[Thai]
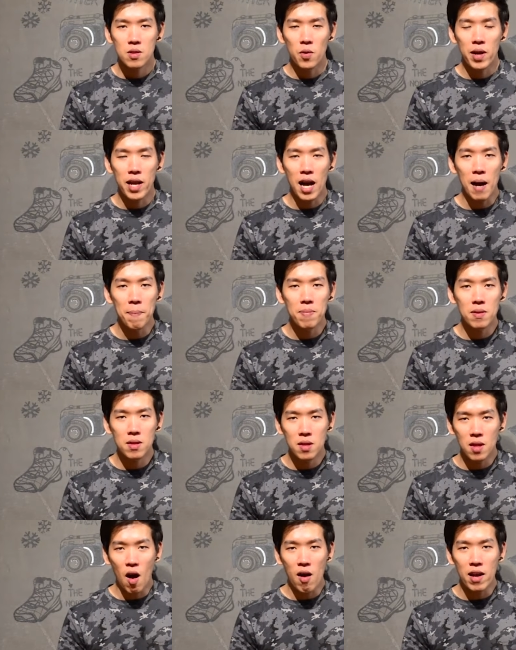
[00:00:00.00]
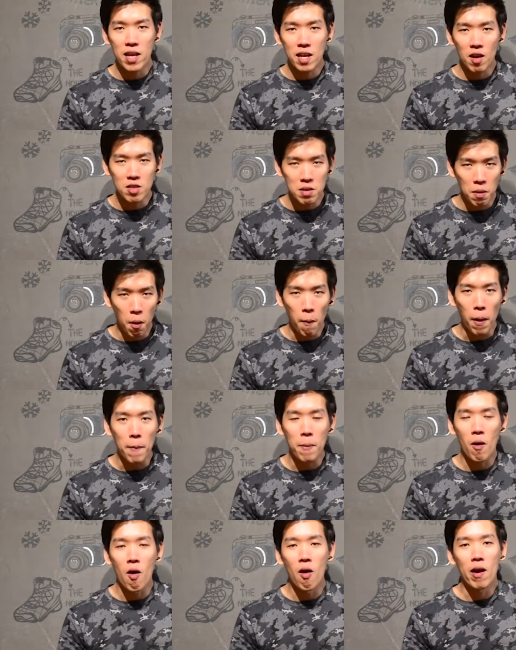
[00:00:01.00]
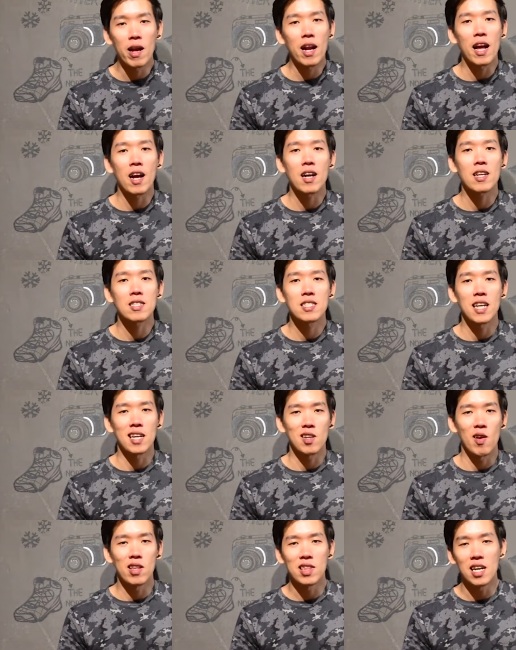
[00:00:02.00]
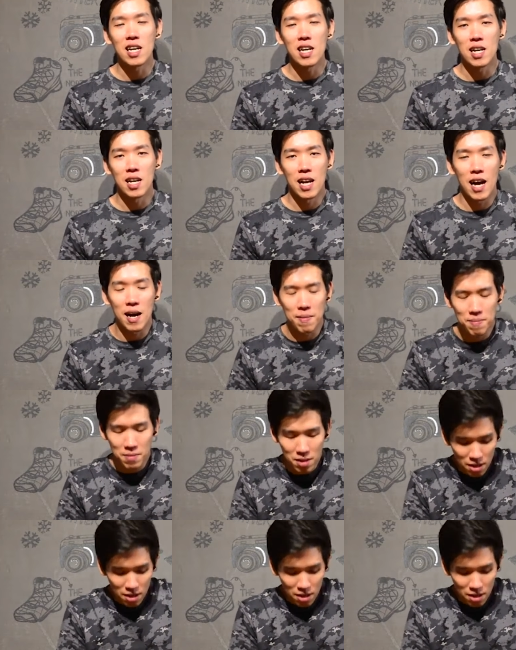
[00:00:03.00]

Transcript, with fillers: สวัสดีครับตอนนี้ก็จะพบกับของเล็กๆจาก Doiter นะครับ